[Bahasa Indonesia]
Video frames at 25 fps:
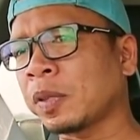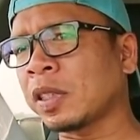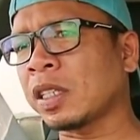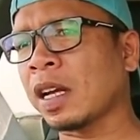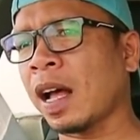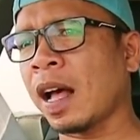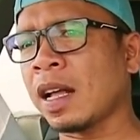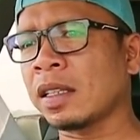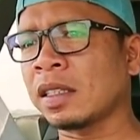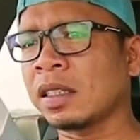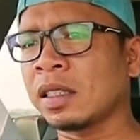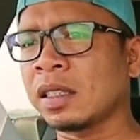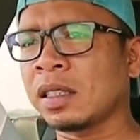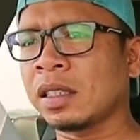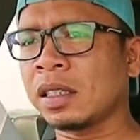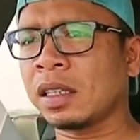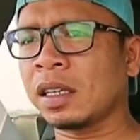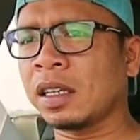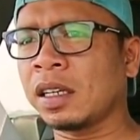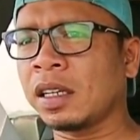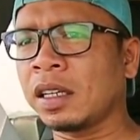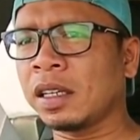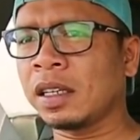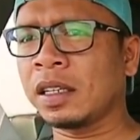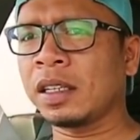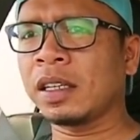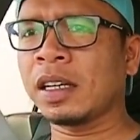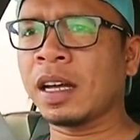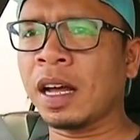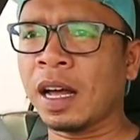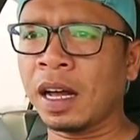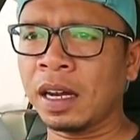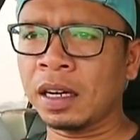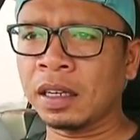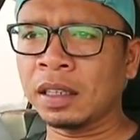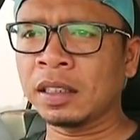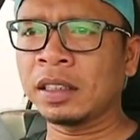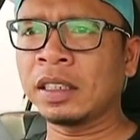
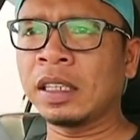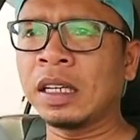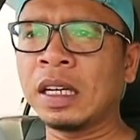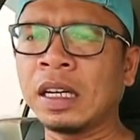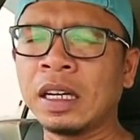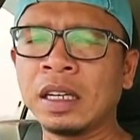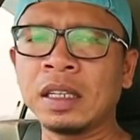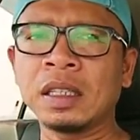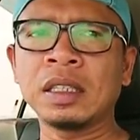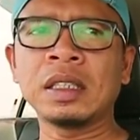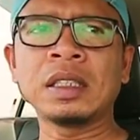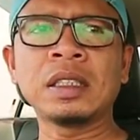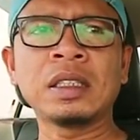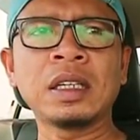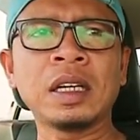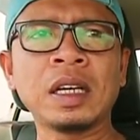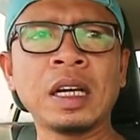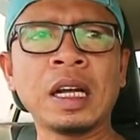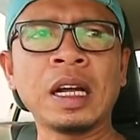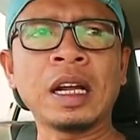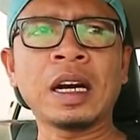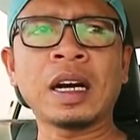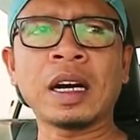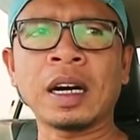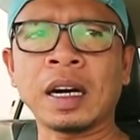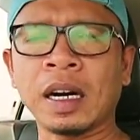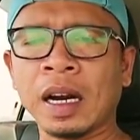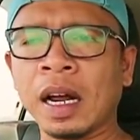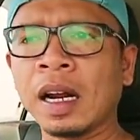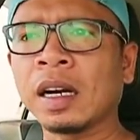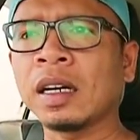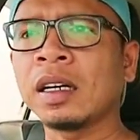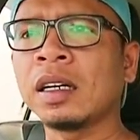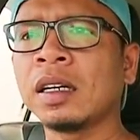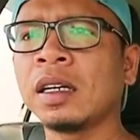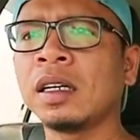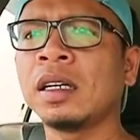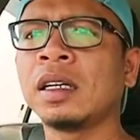cacian
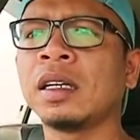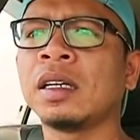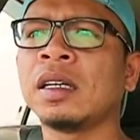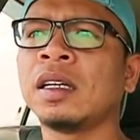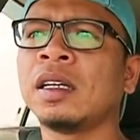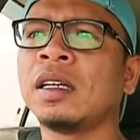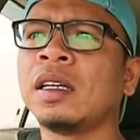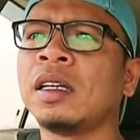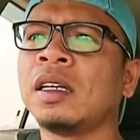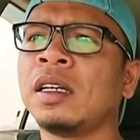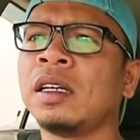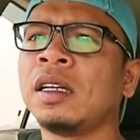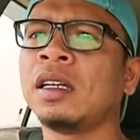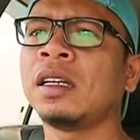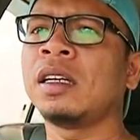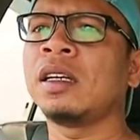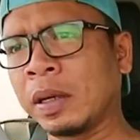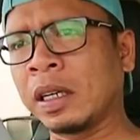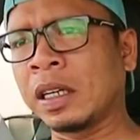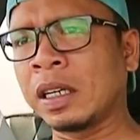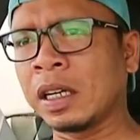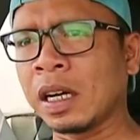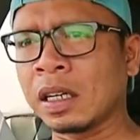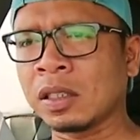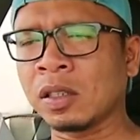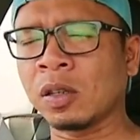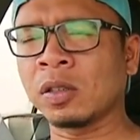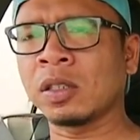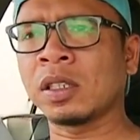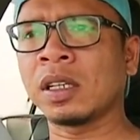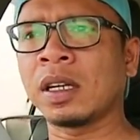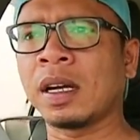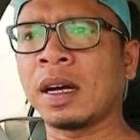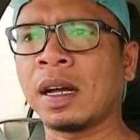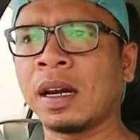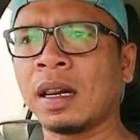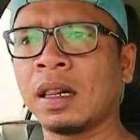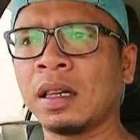nyinyiran di media
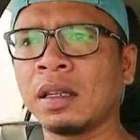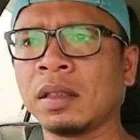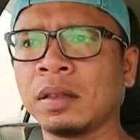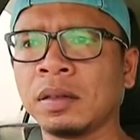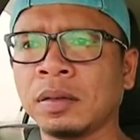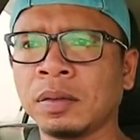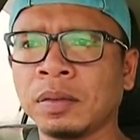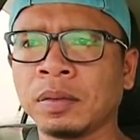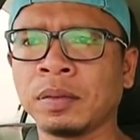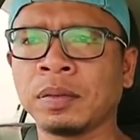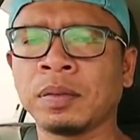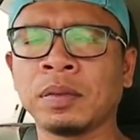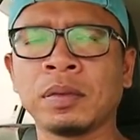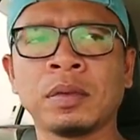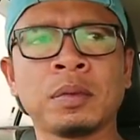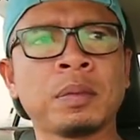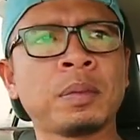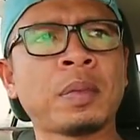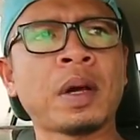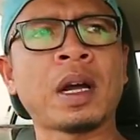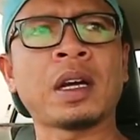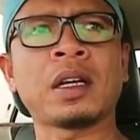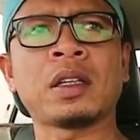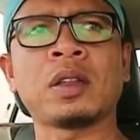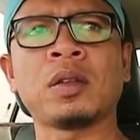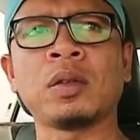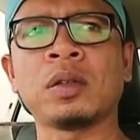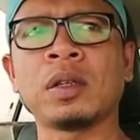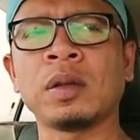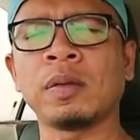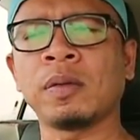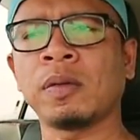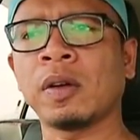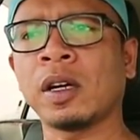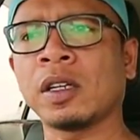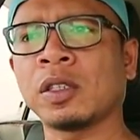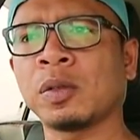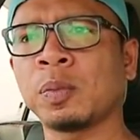sosial baik itu di
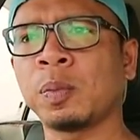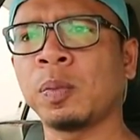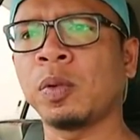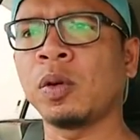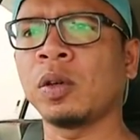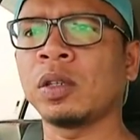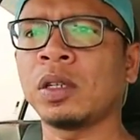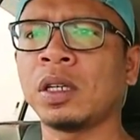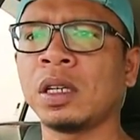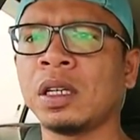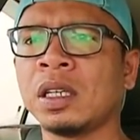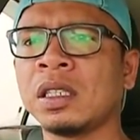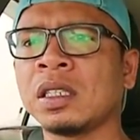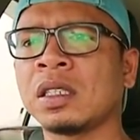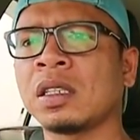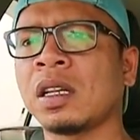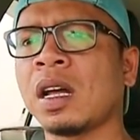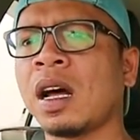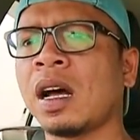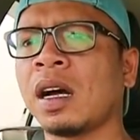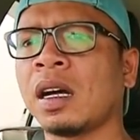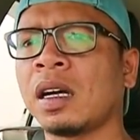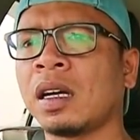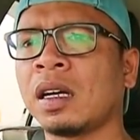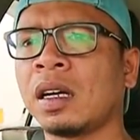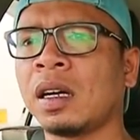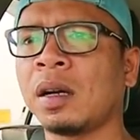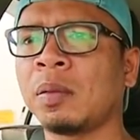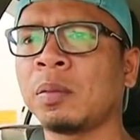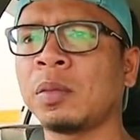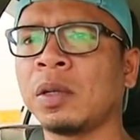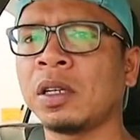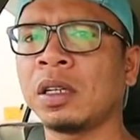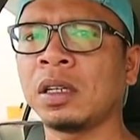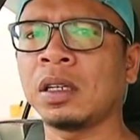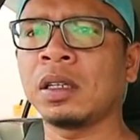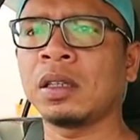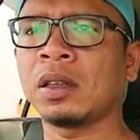Facebook, di
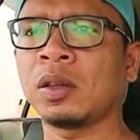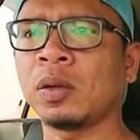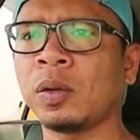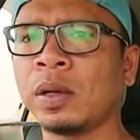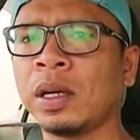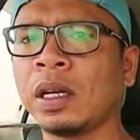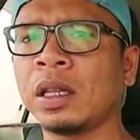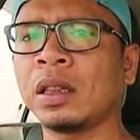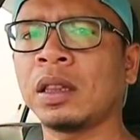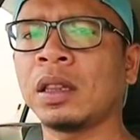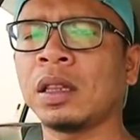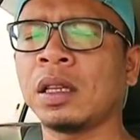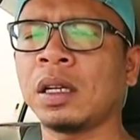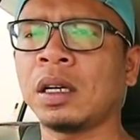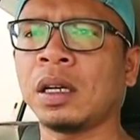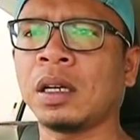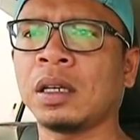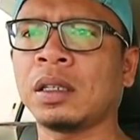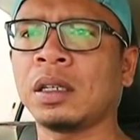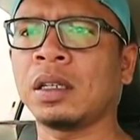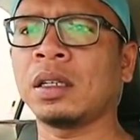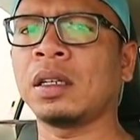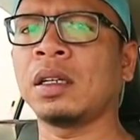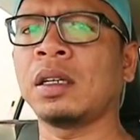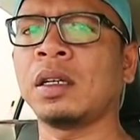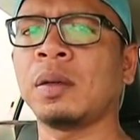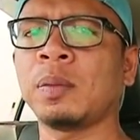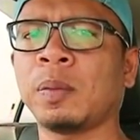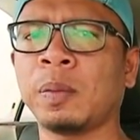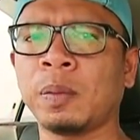Instagram, di Twitter, di